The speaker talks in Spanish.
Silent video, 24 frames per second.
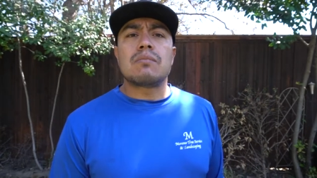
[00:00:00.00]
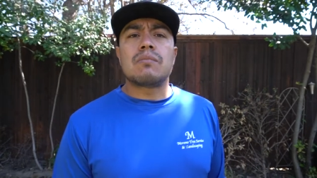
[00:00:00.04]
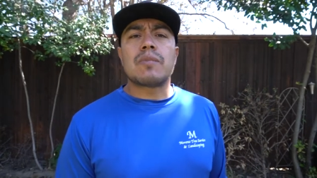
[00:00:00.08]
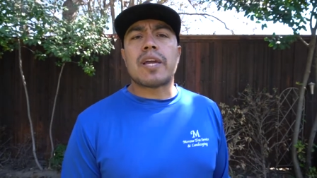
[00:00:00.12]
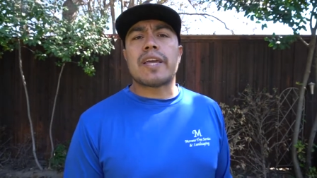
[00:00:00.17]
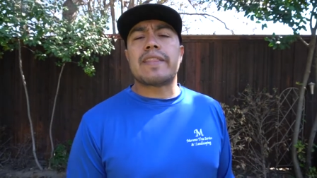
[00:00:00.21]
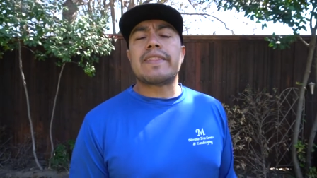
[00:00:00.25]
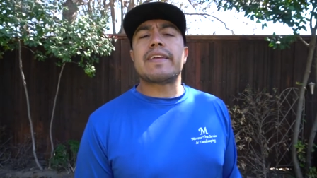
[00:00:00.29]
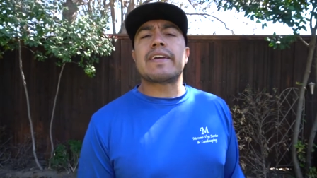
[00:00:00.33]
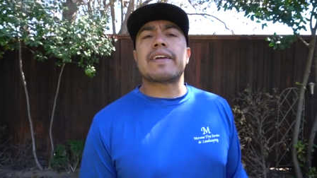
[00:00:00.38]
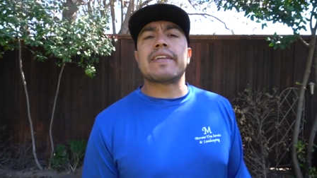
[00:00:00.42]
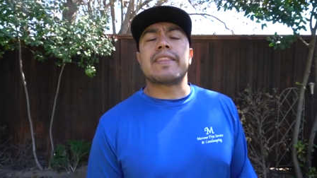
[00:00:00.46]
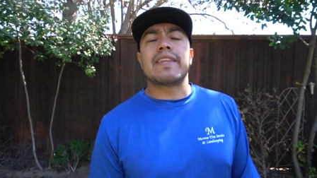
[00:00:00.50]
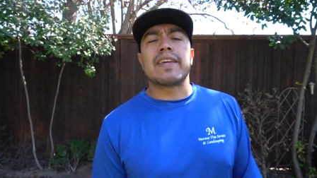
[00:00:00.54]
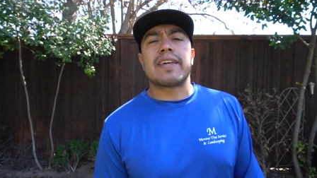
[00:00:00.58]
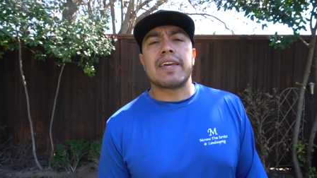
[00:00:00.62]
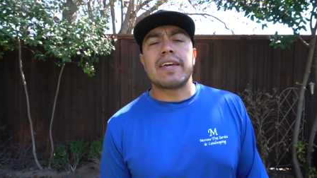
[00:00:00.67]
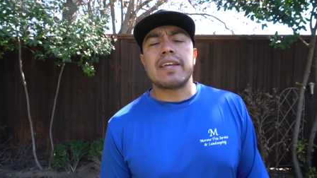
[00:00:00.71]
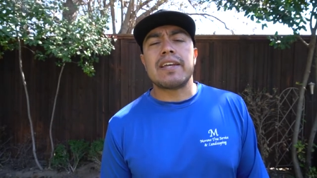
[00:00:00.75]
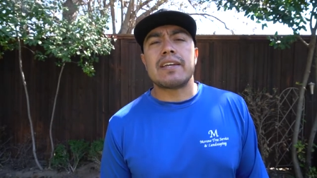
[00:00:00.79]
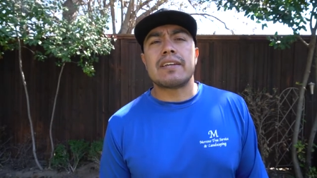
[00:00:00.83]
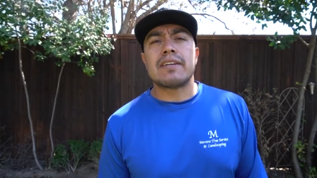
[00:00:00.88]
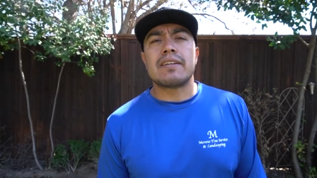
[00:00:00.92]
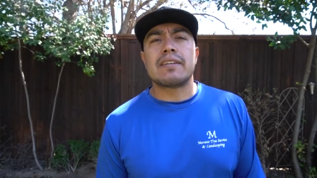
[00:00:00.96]
gente que te
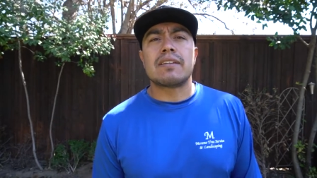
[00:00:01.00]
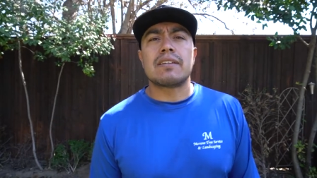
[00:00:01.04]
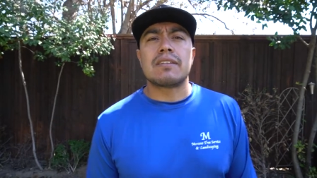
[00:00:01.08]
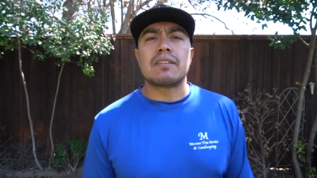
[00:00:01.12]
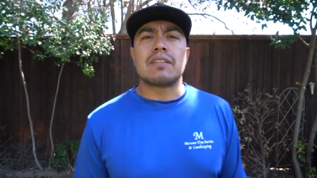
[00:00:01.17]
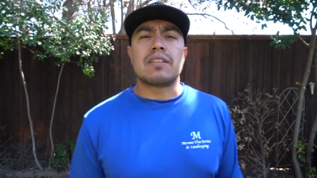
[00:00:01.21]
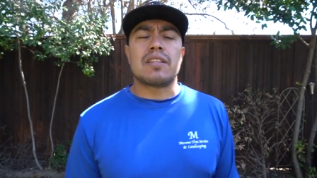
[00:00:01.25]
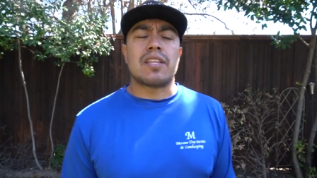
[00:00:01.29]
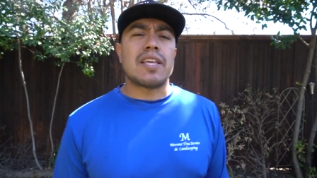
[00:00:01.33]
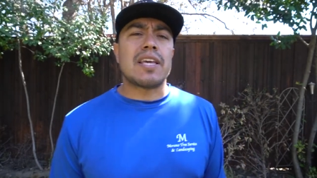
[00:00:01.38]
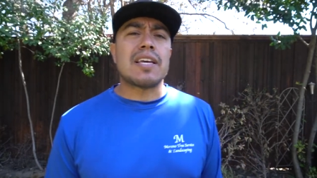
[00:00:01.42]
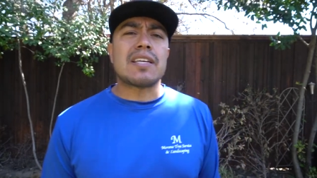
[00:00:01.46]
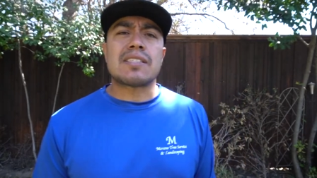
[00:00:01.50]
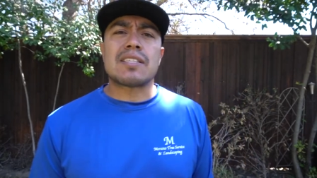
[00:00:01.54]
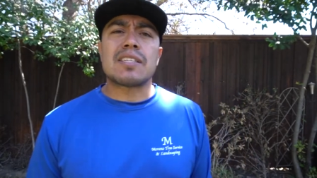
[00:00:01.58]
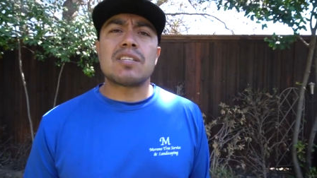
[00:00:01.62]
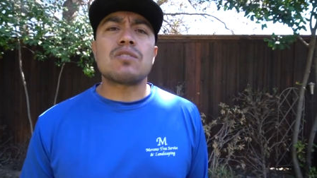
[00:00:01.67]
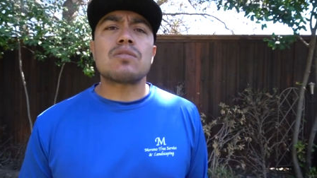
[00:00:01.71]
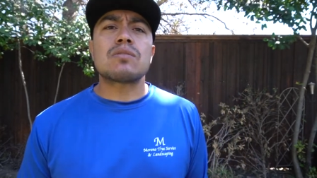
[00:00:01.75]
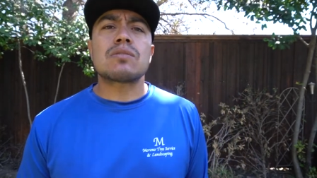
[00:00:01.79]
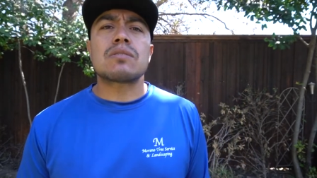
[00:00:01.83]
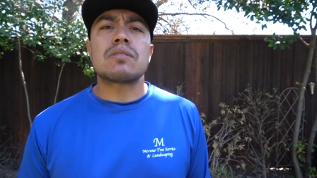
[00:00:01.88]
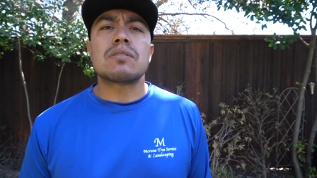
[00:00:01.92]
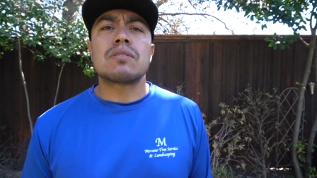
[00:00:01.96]
quiere, tías,
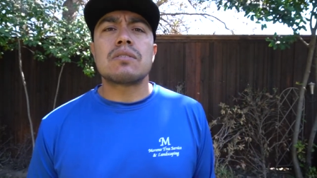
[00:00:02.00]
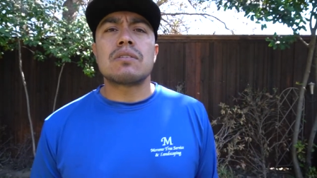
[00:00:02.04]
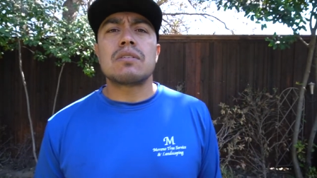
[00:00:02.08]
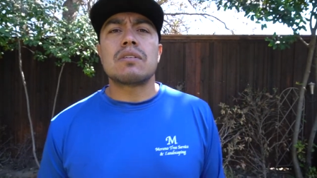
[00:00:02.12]
tíos.